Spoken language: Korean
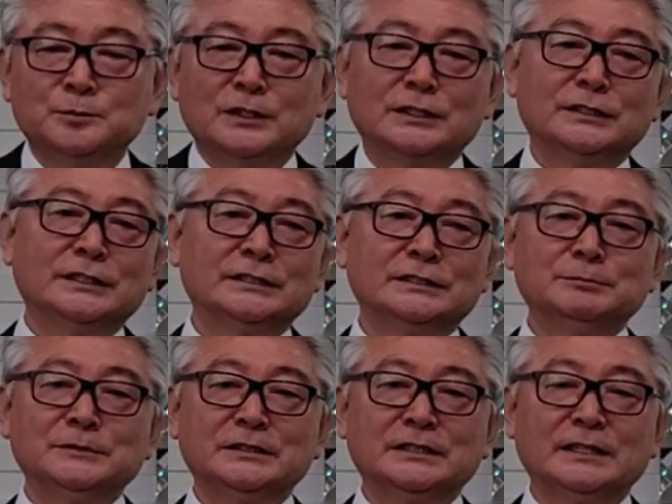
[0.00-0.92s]

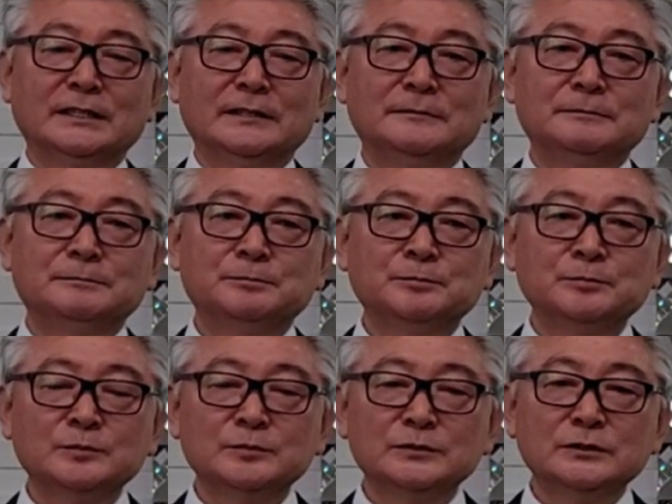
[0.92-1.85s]
그렇습니다.
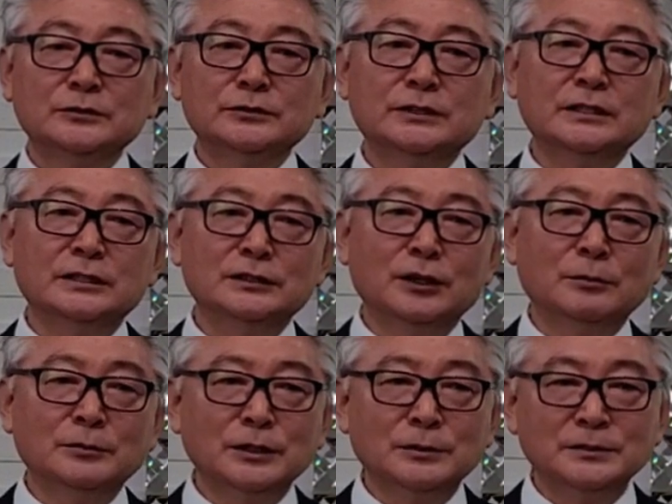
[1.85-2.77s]
우리는
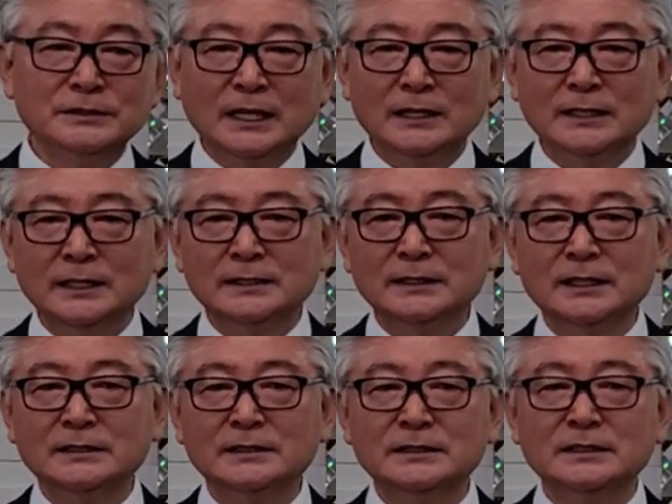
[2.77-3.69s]
너무너무 잘 될
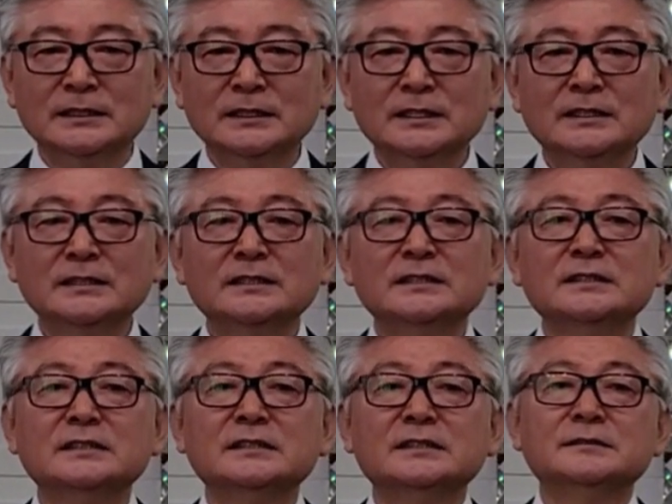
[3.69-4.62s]
때는
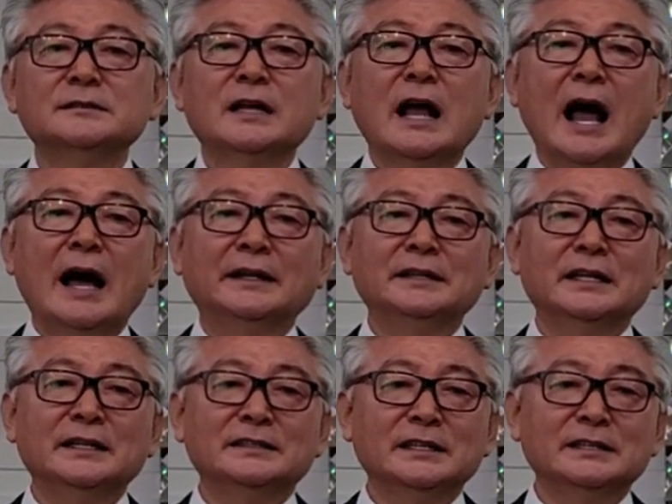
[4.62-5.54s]

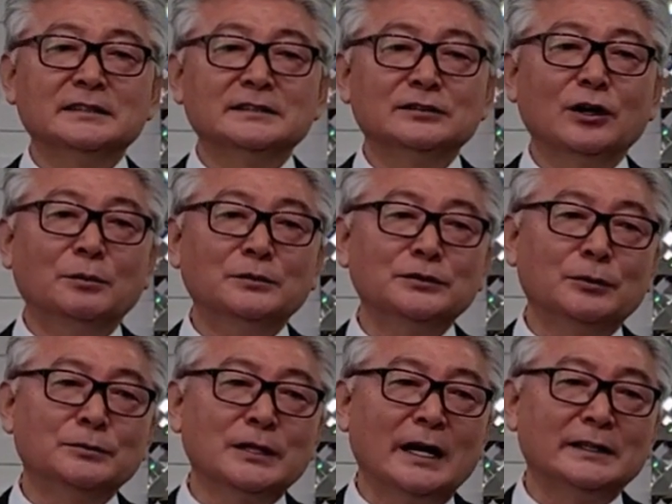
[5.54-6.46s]
안될 때는
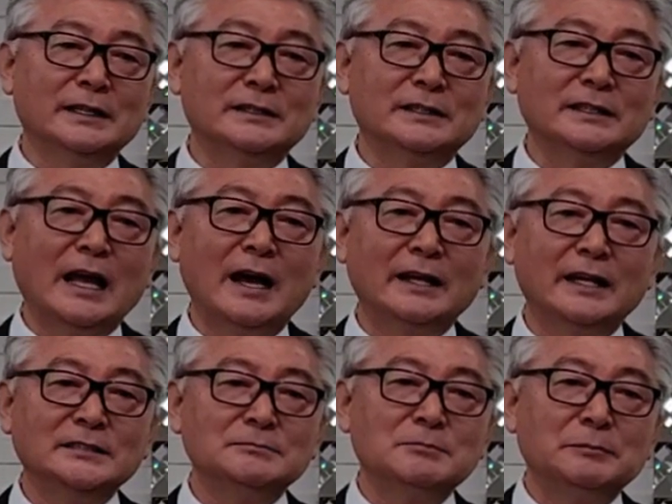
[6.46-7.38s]
너무너무나 안 될 때는
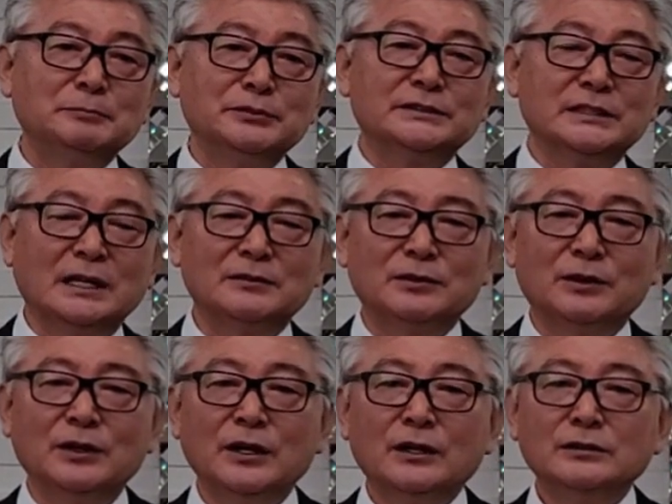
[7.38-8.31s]
하나님만
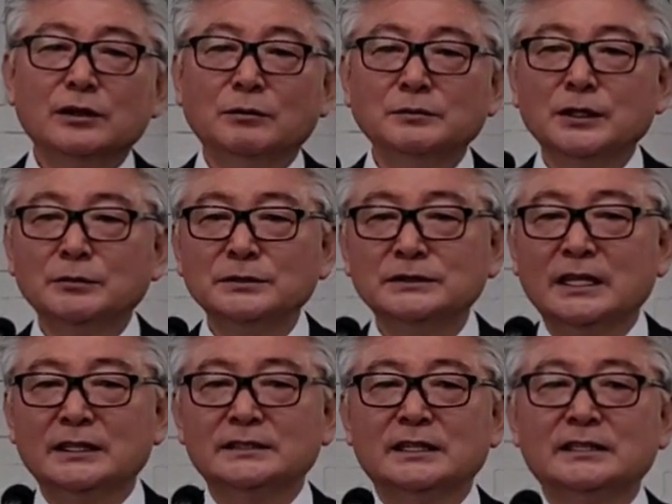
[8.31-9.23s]
붙잡고 너무너무
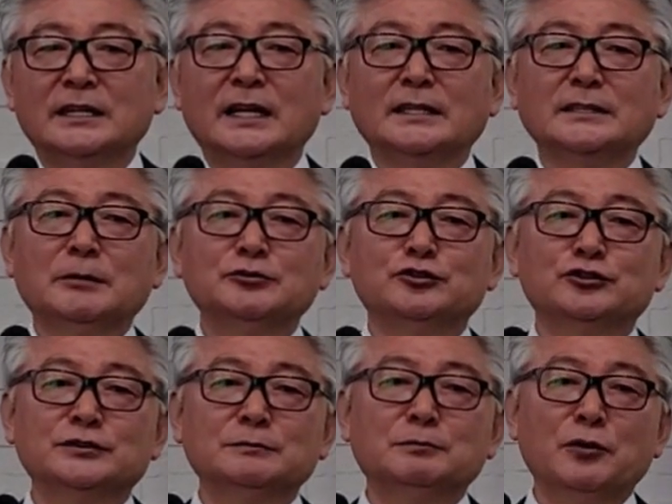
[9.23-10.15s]
잘 때는 하나님을
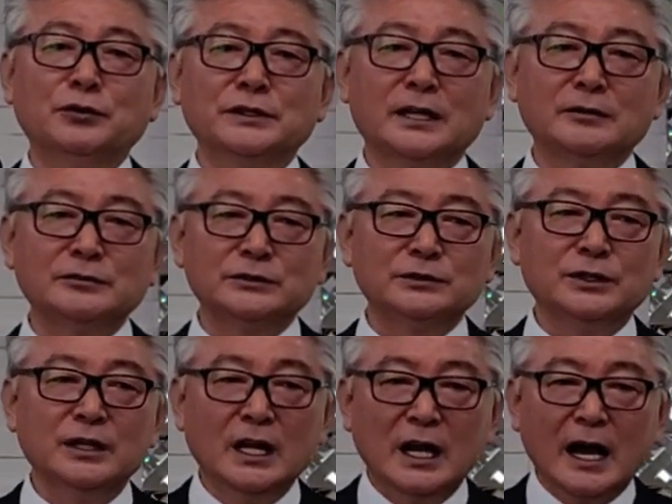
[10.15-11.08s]
주신 복이라고
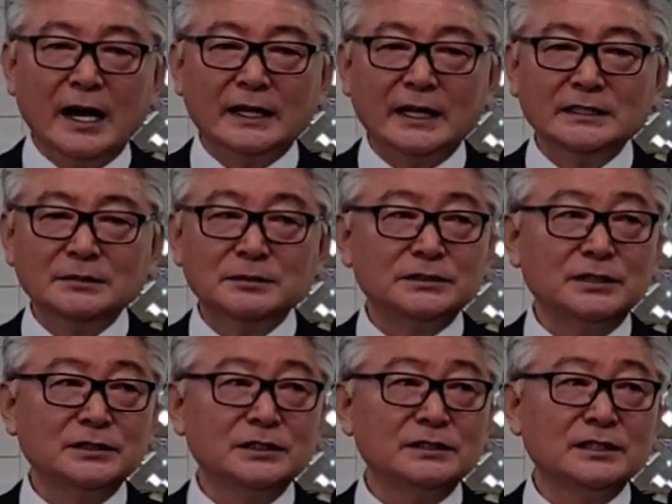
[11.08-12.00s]
그리고 하나님을
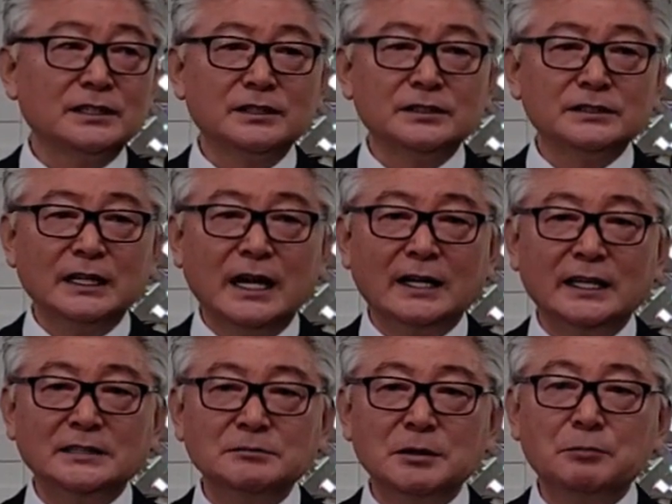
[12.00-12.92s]
섬겼던 것을
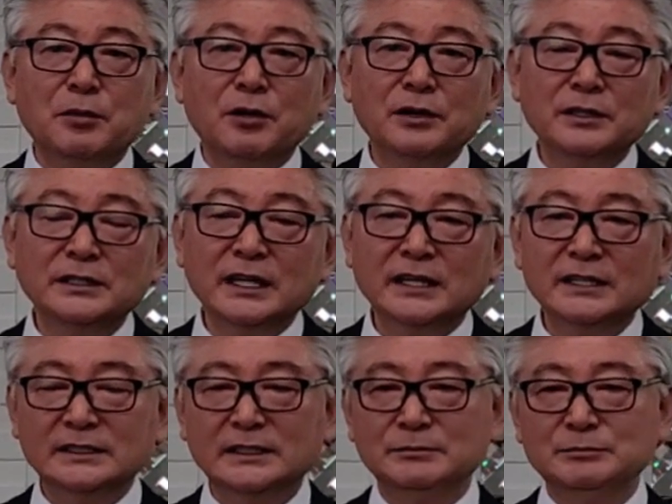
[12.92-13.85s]
하나님은
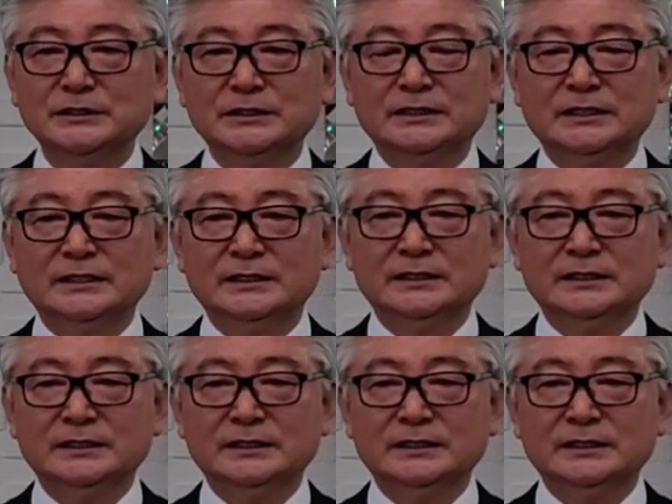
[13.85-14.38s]
멀리하게 됩니다.